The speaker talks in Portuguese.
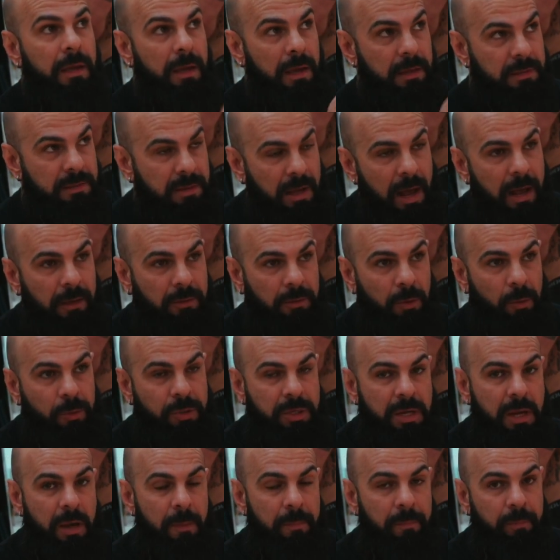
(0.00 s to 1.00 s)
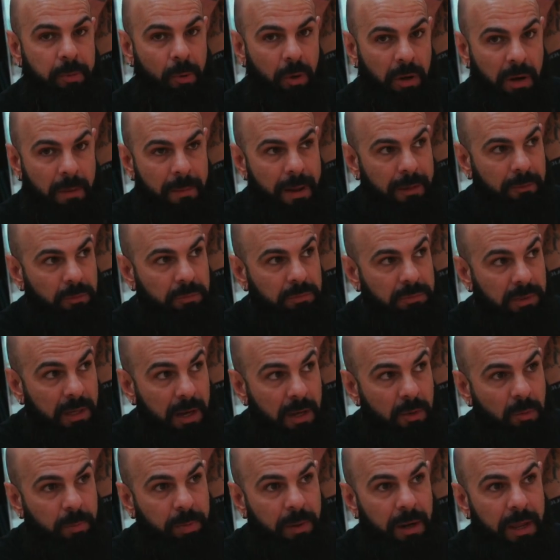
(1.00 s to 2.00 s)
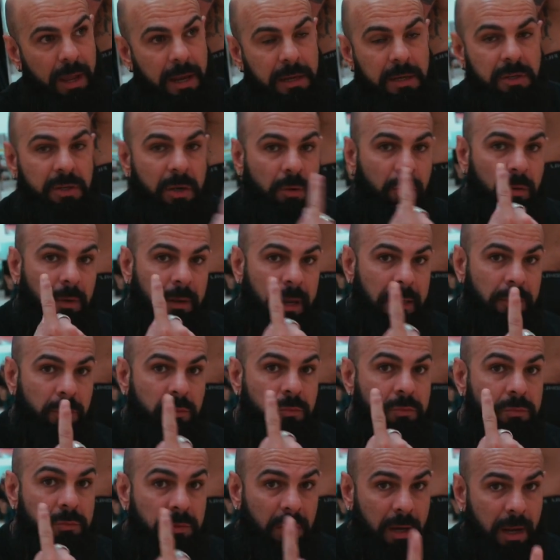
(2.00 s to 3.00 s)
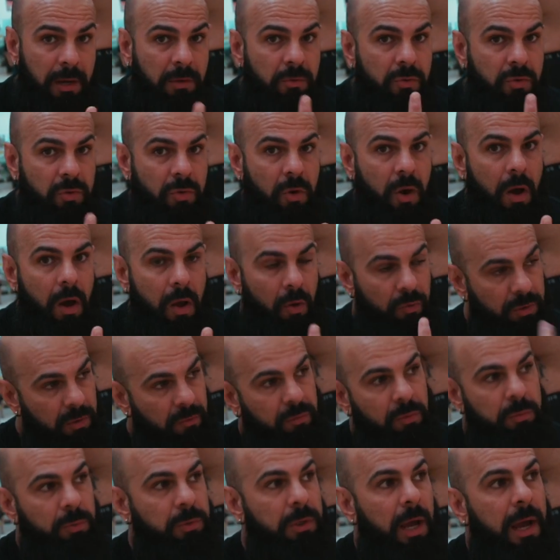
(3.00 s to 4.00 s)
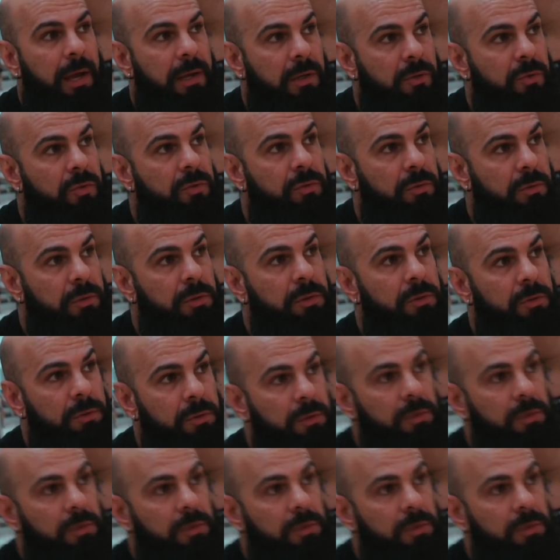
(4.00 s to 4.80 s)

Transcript: Exato, eu tinha programado um treino para ele, tinha colocado um treino só. Eu já vou mudar isso. É.